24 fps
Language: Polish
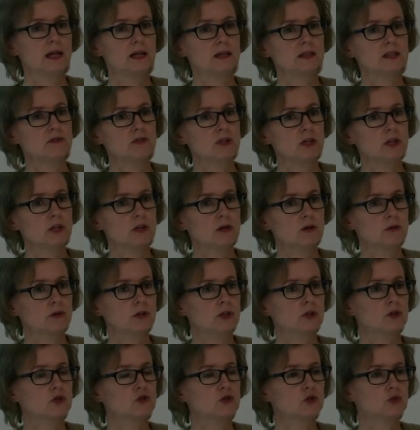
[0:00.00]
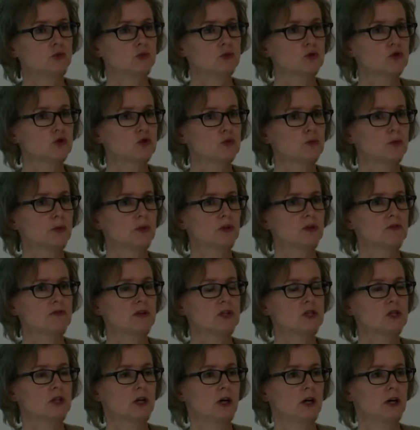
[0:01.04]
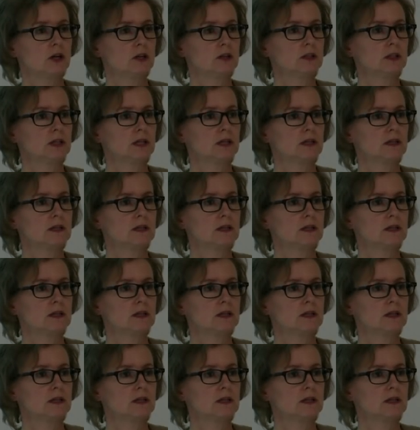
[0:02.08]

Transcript: niewielką ilość tłuszczu, ponieważ on